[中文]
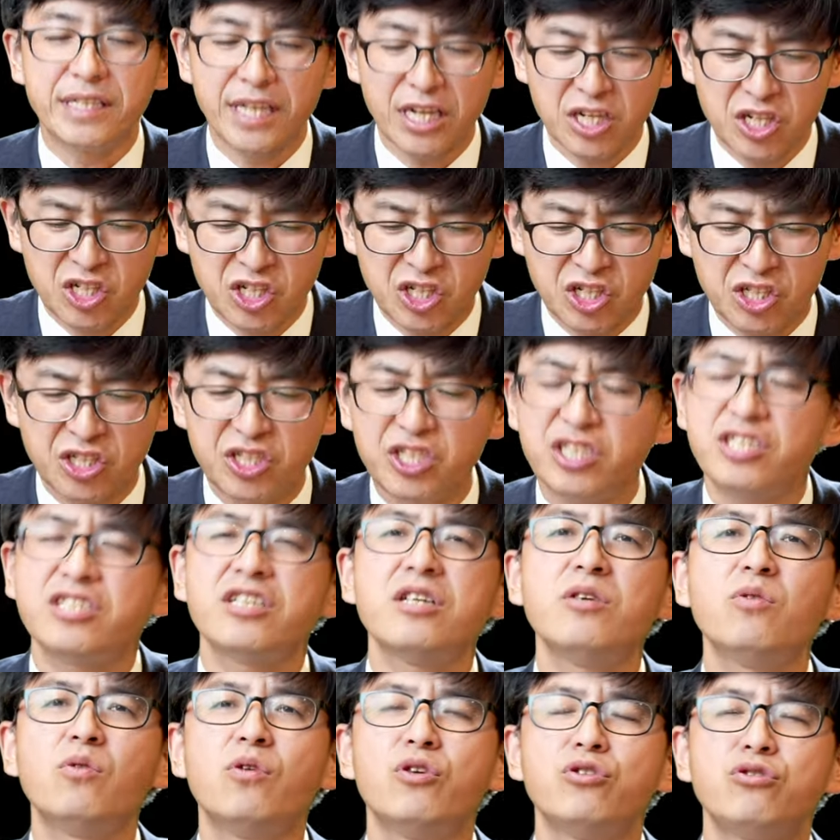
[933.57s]
但实际
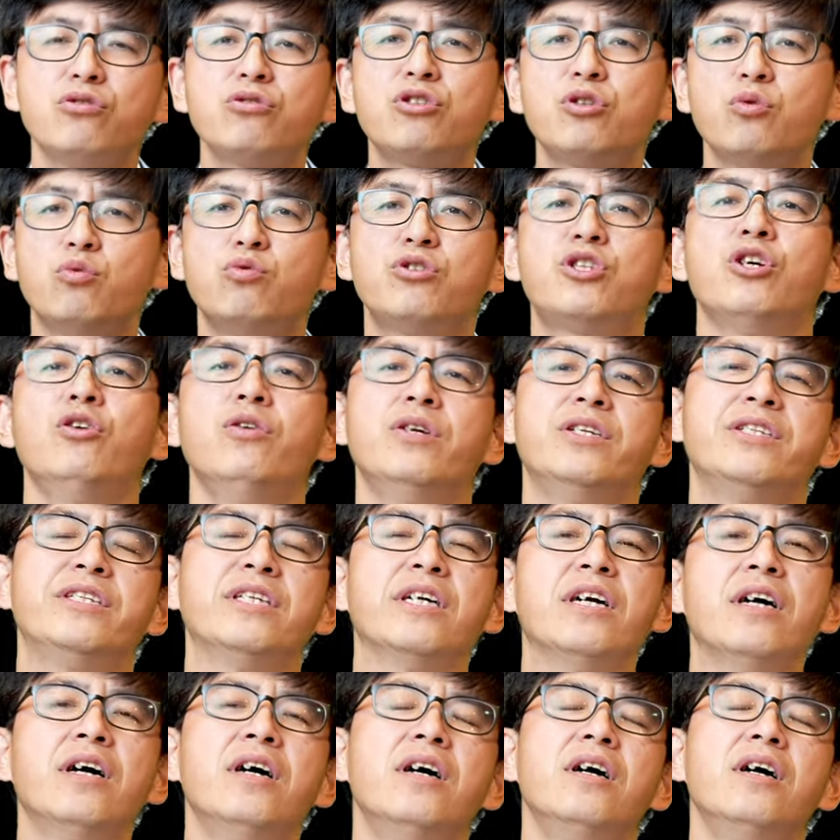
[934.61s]
生活就是无神论者。